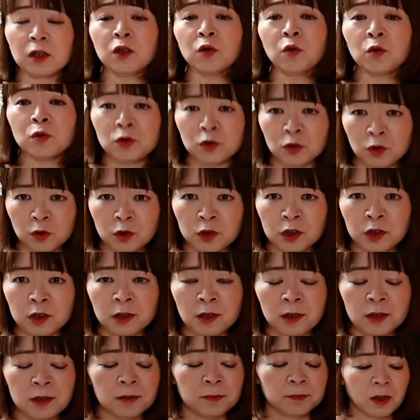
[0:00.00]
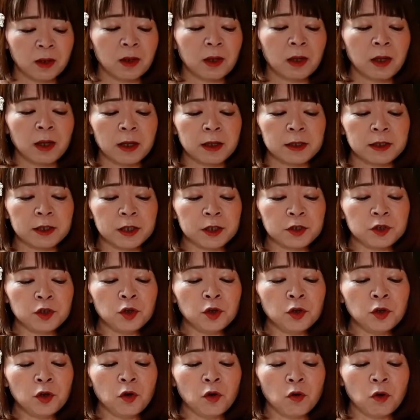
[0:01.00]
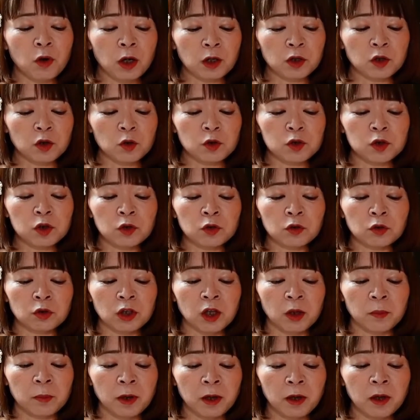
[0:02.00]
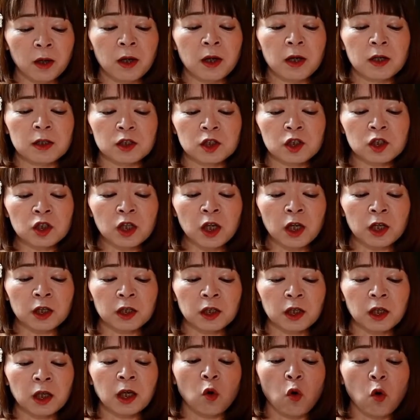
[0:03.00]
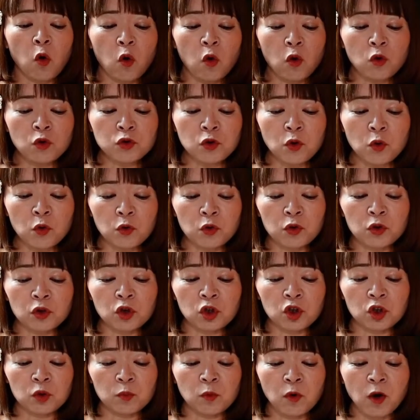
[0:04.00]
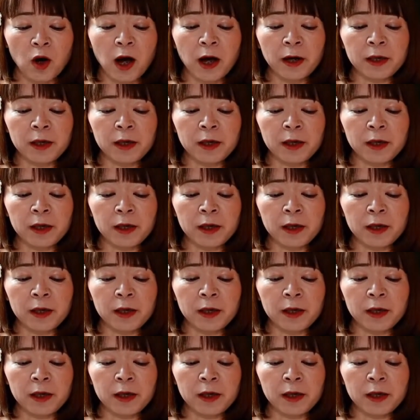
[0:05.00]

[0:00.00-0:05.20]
気温通信です。質量が虚数のため、常に高速よりも